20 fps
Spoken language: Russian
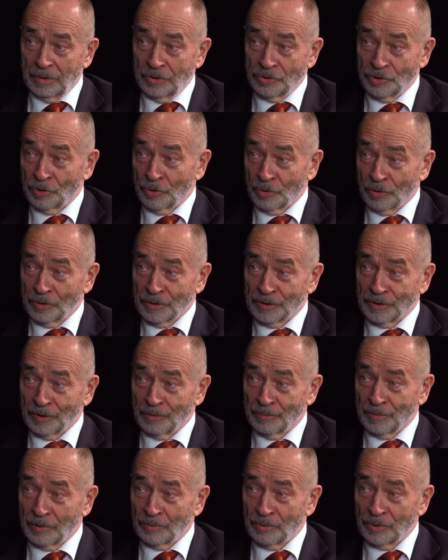широкой
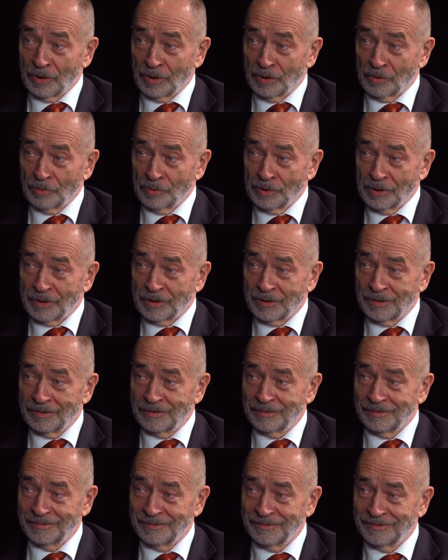столбовой дороги,
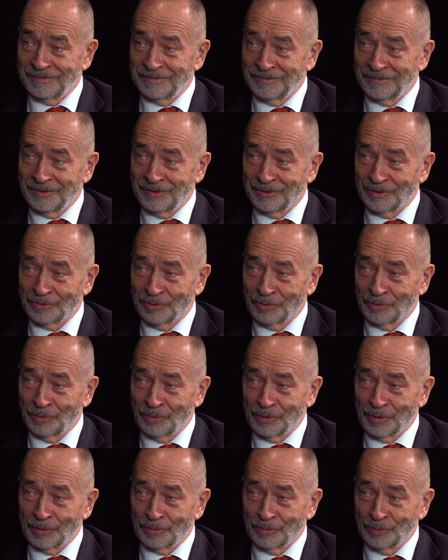и что
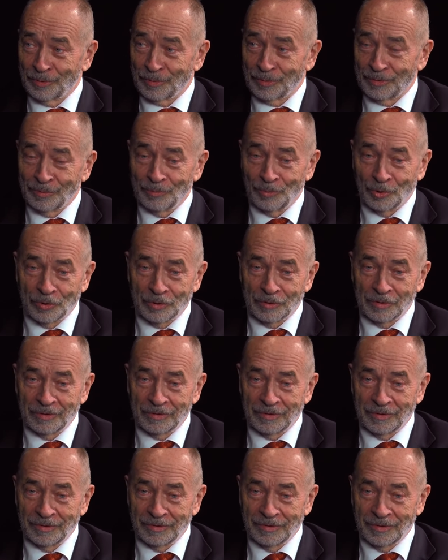только тот
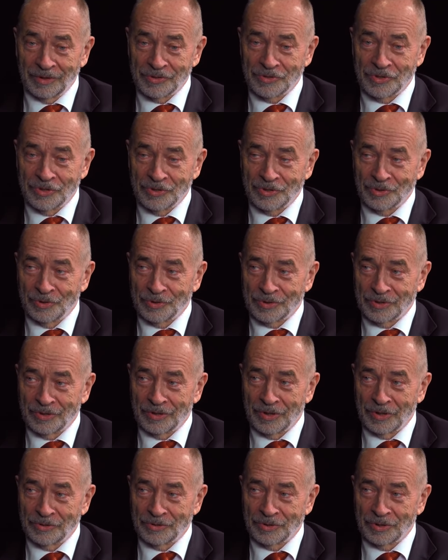сможет достичь ее
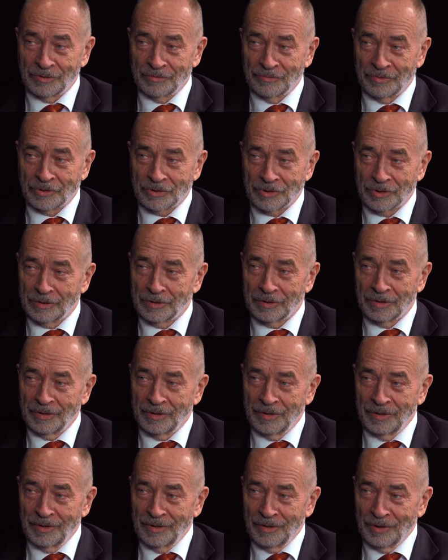сияющих вершин,
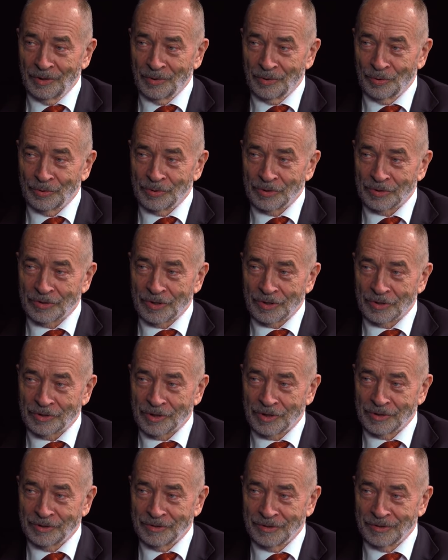кто, не
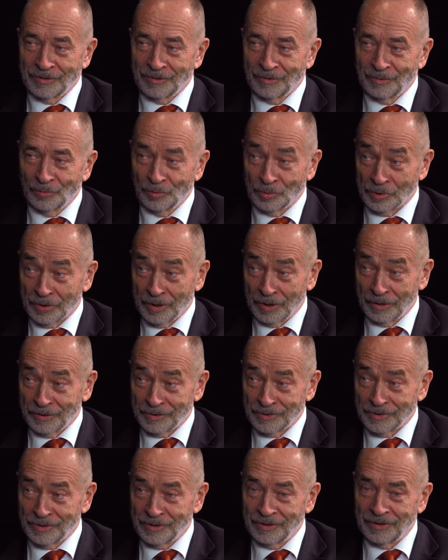страшась
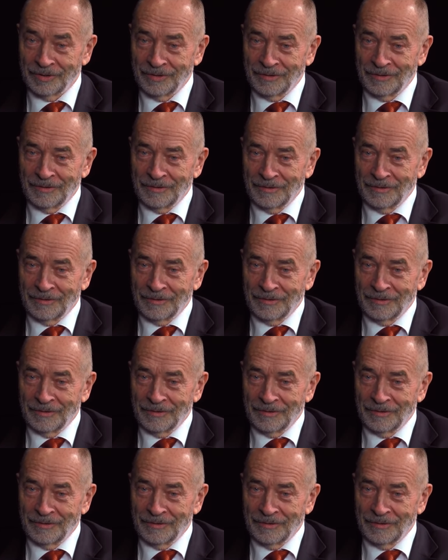усталости,